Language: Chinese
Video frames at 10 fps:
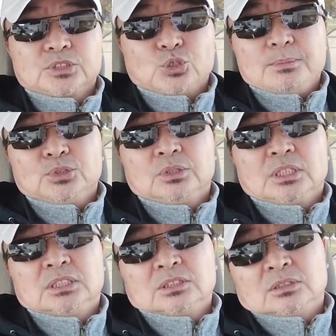专门又
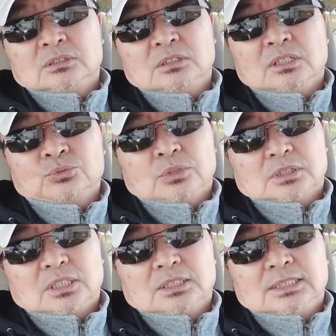给个人捞了多
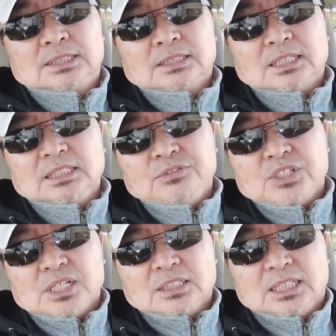少？他因
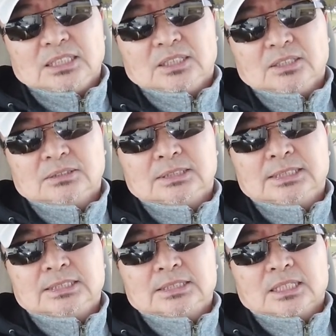为上台以后，
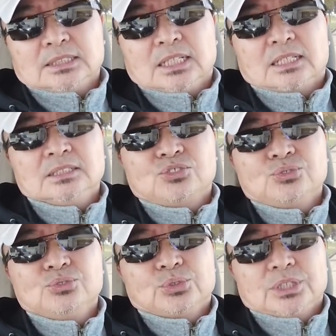他在跟
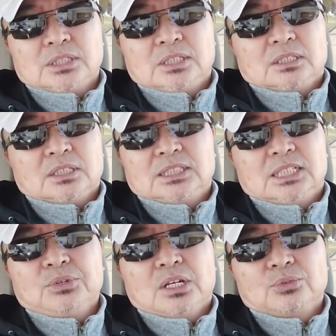中国的利益他
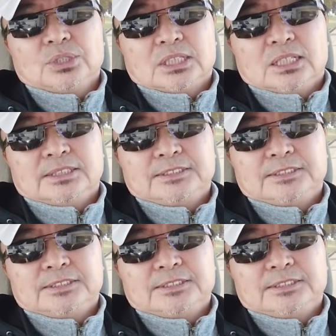切断了多少，